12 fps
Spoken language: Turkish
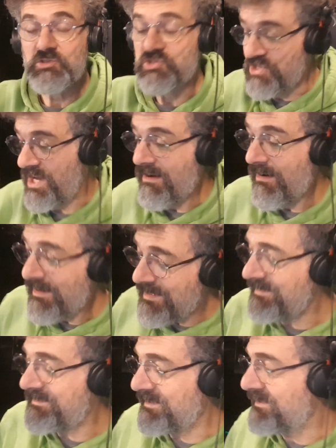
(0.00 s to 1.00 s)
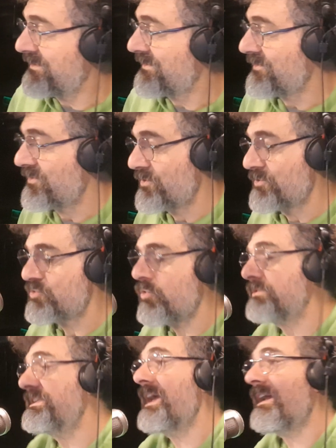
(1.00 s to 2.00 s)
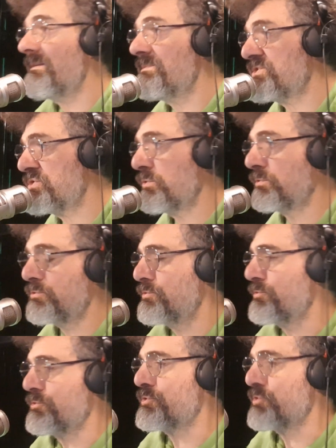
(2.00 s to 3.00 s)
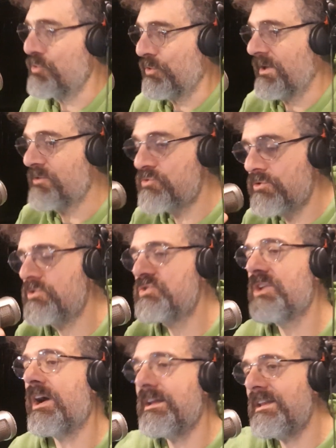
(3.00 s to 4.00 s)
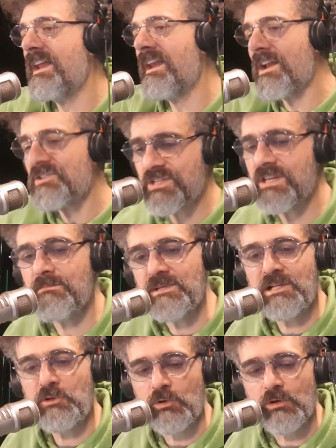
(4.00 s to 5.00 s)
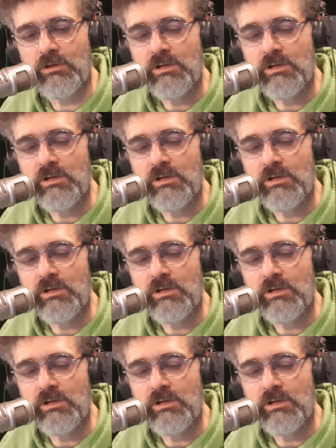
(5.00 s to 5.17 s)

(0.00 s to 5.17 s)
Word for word: cehaletin çok değerli bir şey olduğunu düşünüyorlar. Çünkü cahiller her şeyi biliyor.